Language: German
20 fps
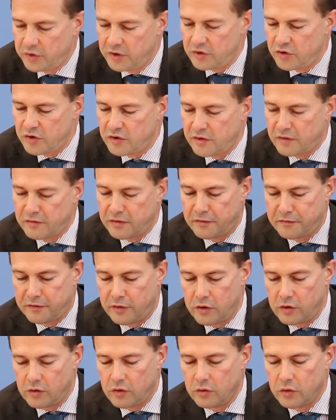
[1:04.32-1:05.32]
politischer
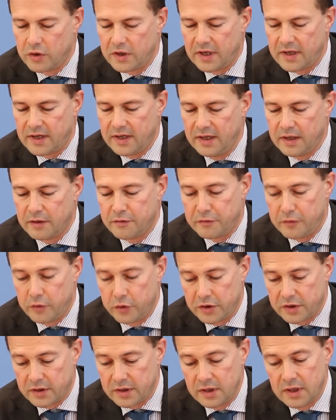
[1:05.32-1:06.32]
Verfolgung oder Krieg
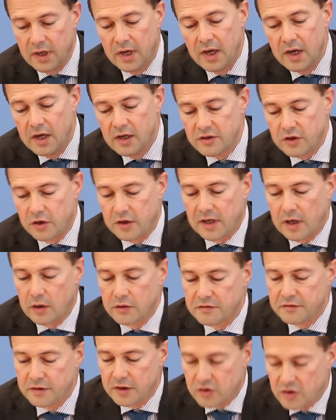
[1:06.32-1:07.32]
flüchten, sondern
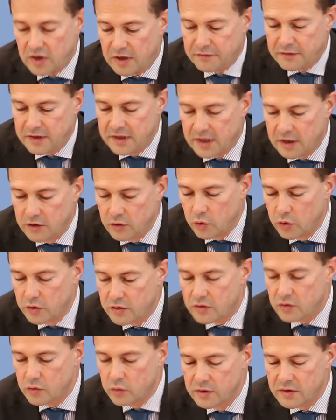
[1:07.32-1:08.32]
aus wirtschaftlicher
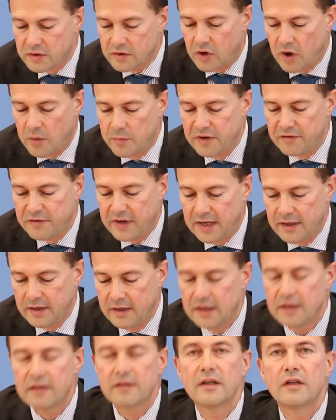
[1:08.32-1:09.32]
Not zu uns kommen,
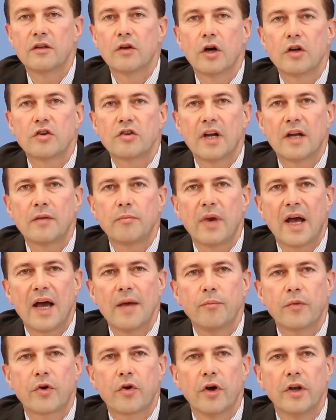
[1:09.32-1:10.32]
werden nicht in Deutschland
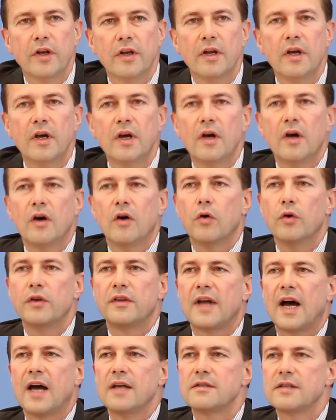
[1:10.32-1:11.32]
bleiben können.
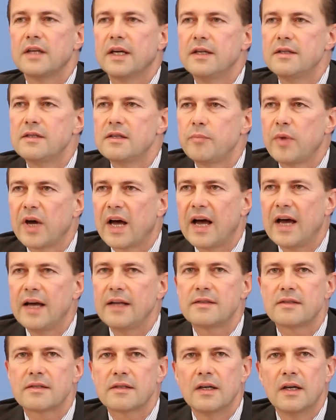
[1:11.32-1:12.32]
Und da sehen Sie
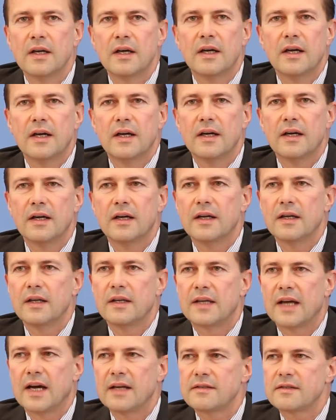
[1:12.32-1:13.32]
bereits, äh,
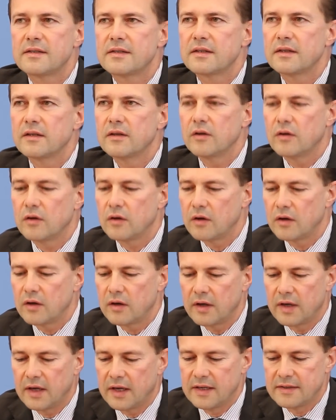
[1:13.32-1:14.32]
dass
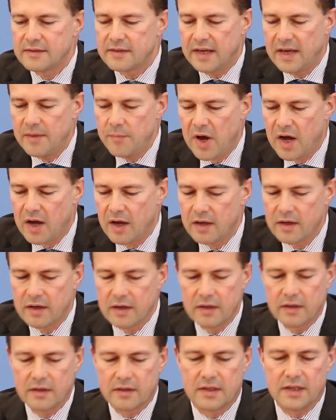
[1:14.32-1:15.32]
es immer
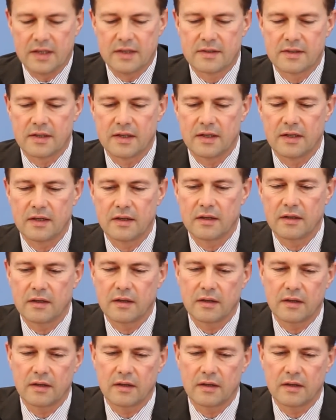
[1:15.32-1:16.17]
diese äh,